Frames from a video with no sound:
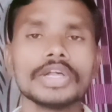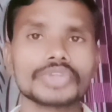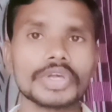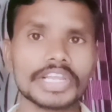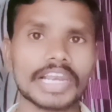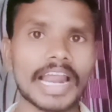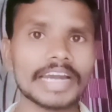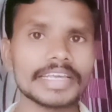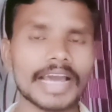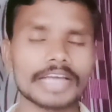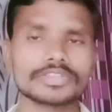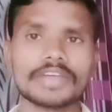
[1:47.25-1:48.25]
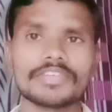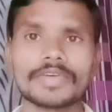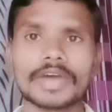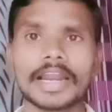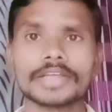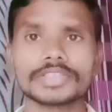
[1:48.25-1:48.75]
సో ఇట్లాంటి ఆస్తుల
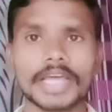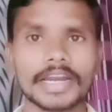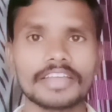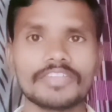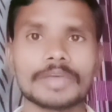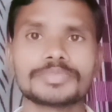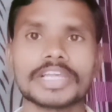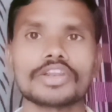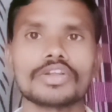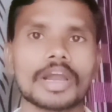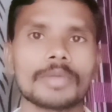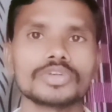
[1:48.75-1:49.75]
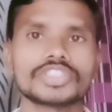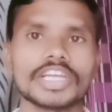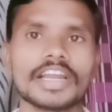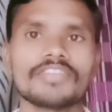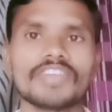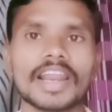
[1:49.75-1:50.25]
వివరాలను ధరణి వెబ్సైట్లో నమోదు
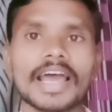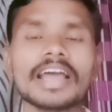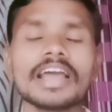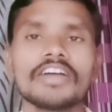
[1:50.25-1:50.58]
చేయడం వల్ల